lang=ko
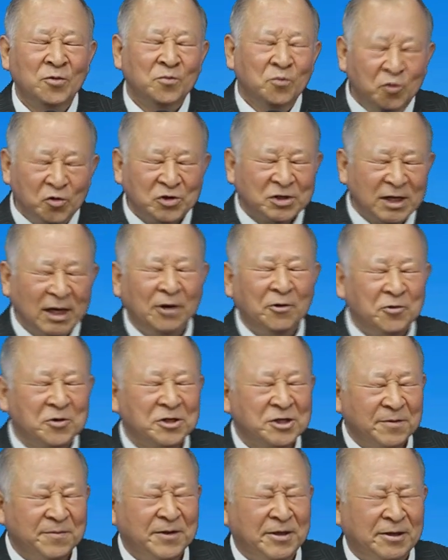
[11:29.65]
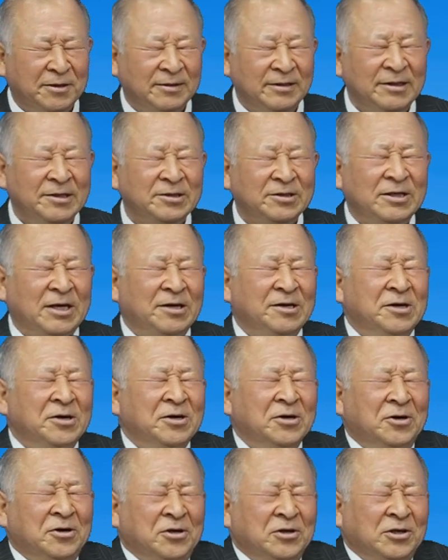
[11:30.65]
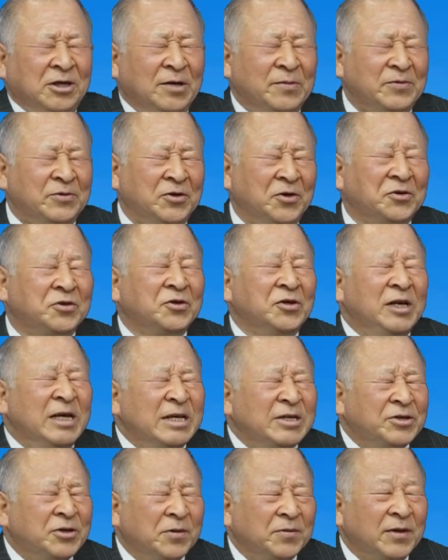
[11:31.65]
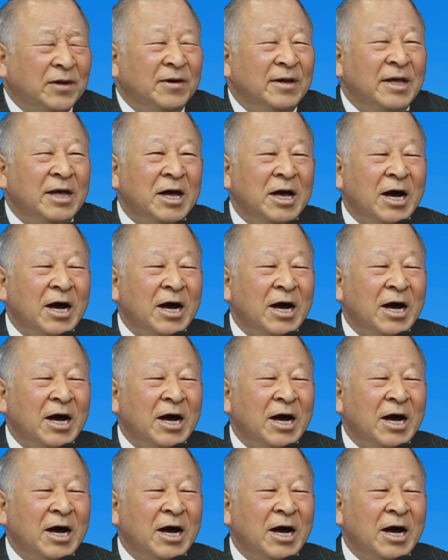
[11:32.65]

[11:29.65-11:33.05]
묵상하고 있으면은 그냥 언어가 없어 들리는 소리도